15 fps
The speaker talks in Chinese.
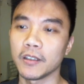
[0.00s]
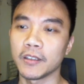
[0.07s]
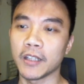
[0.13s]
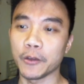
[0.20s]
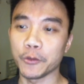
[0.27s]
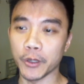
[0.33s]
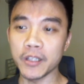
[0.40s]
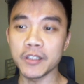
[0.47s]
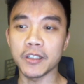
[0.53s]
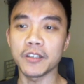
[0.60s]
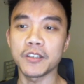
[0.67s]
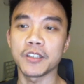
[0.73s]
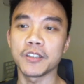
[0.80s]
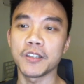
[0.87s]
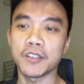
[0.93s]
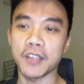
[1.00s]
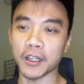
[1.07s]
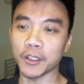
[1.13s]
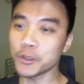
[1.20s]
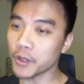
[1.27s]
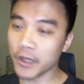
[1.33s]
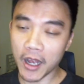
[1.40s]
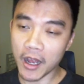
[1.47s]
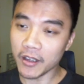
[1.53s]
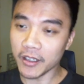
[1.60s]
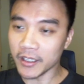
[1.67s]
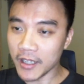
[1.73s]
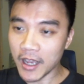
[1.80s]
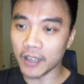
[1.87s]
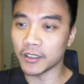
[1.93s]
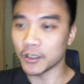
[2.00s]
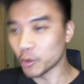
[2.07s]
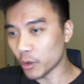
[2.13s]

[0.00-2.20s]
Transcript: 那原则其实讲的就刚一样的，